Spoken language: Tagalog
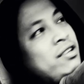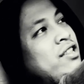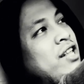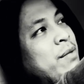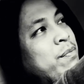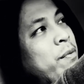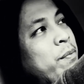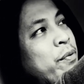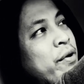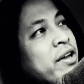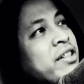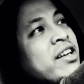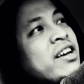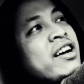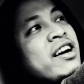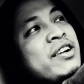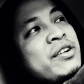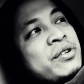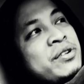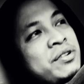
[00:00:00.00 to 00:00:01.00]
Hindi po
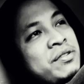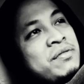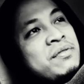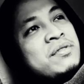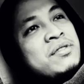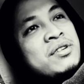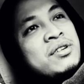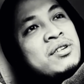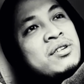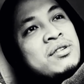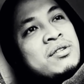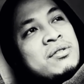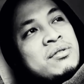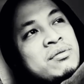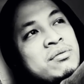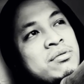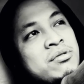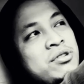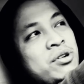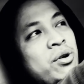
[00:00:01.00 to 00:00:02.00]
pwedeng ganun.
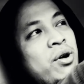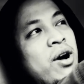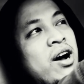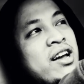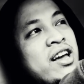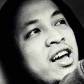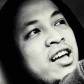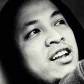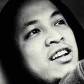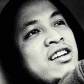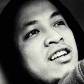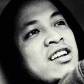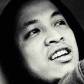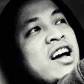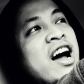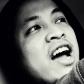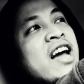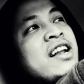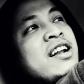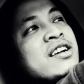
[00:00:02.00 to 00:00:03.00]
So again,
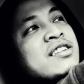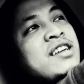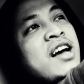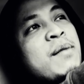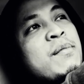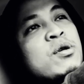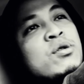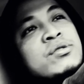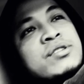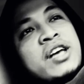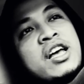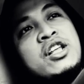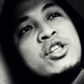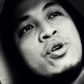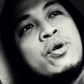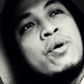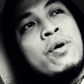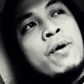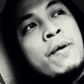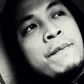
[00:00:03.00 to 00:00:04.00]
gaya ng sabi ko sa
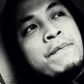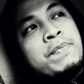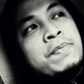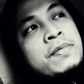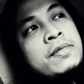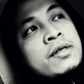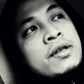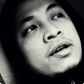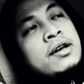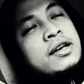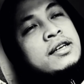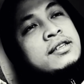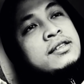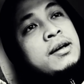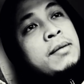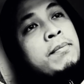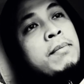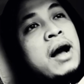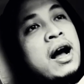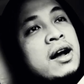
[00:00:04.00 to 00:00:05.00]
inyo,
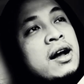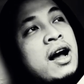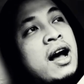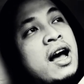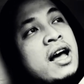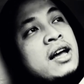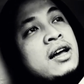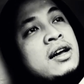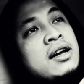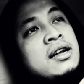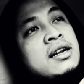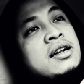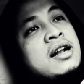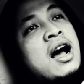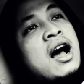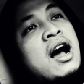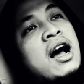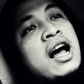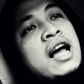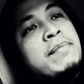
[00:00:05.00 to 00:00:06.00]
isang bagay
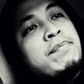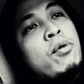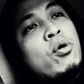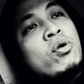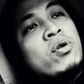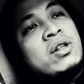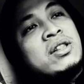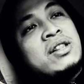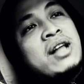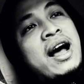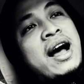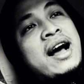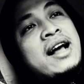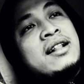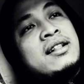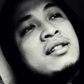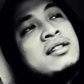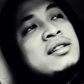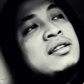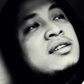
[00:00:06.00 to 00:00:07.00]
na
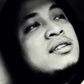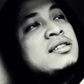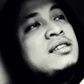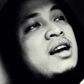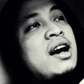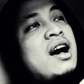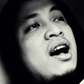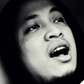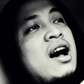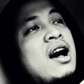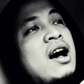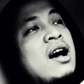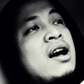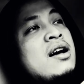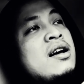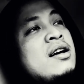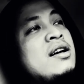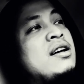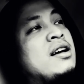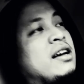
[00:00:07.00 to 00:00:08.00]
kaipokritahan sa
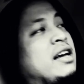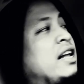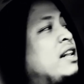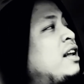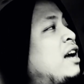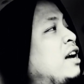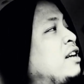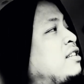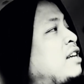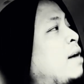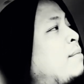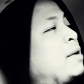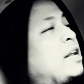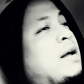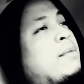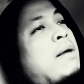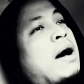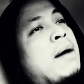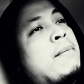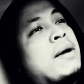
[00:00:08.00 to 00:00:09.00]
yan nga,
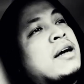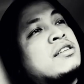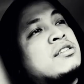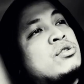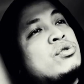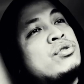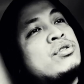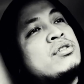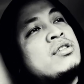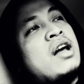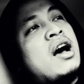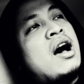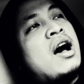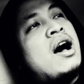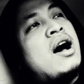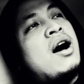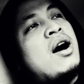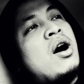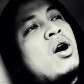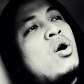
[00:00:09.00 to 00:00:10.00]
sabi na babastos
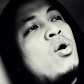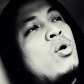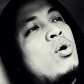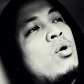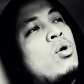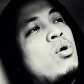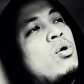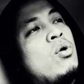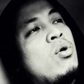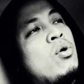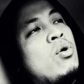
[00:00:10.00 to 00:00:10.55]
daw o